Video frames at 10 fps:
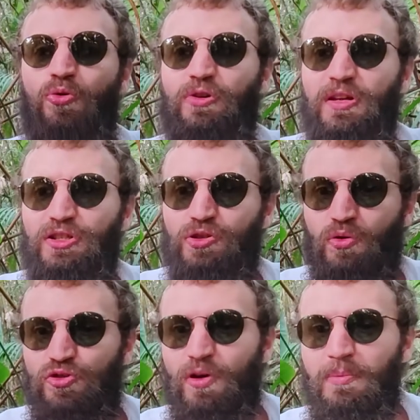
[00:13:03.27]
qu'il y a des gens
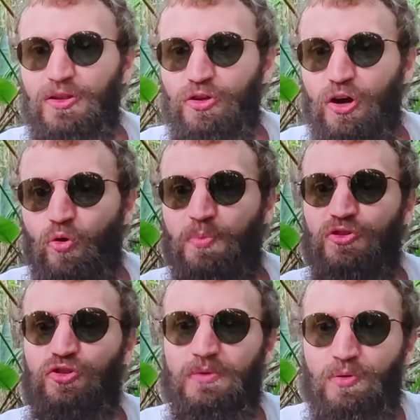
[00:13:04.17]
qui sont amateurs ou bien
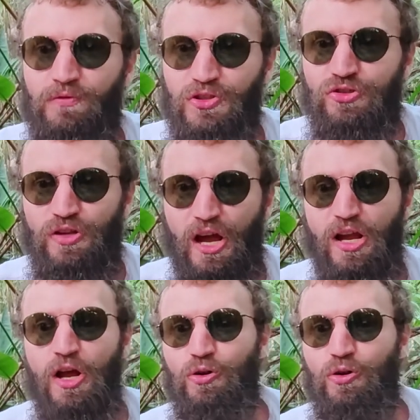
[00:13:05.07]
semi-professionnels,